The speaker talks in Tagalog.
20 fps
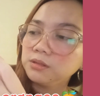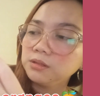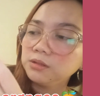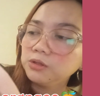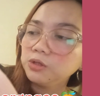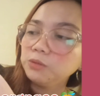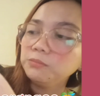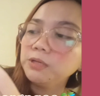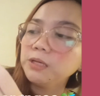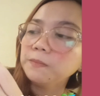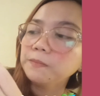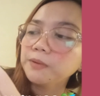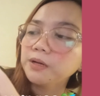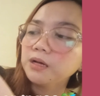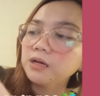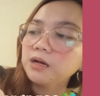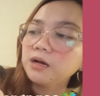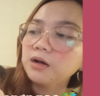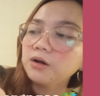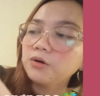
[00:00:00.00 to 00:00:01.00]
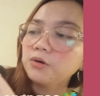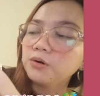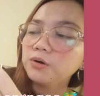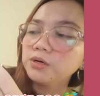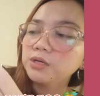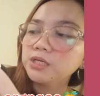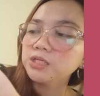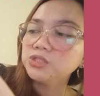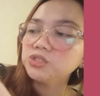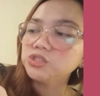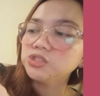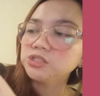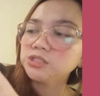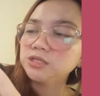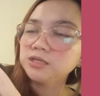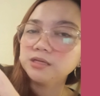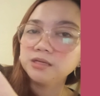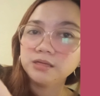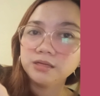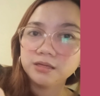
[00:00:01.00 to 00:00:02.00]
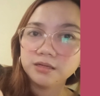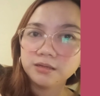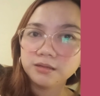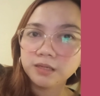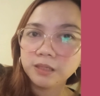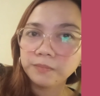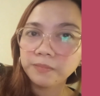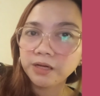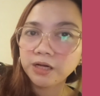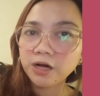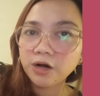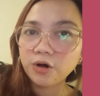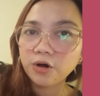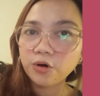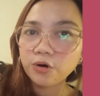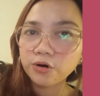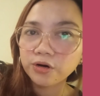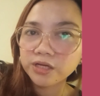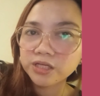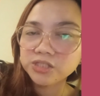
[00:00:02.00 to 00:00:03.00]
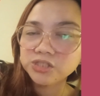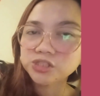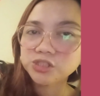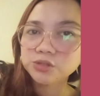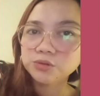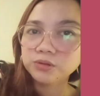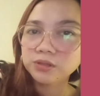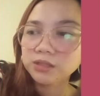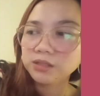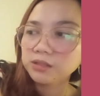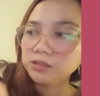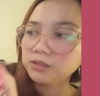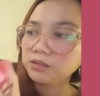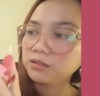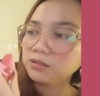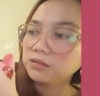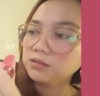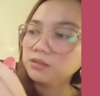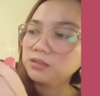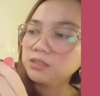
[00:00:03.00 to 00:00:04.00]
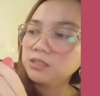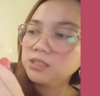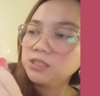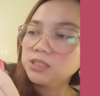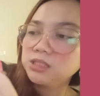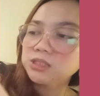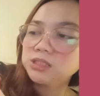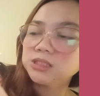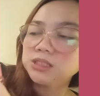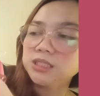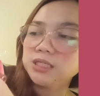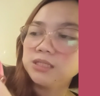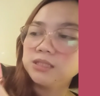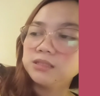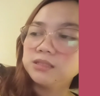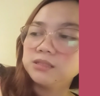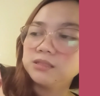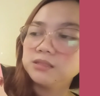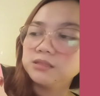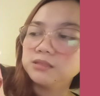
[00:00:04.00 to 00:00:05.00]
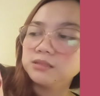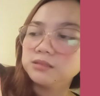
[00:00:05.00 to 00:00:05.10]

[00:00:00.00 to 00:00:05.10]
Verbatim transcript: Ito may pagka-orangey. pagka-orange yung kanyang shade.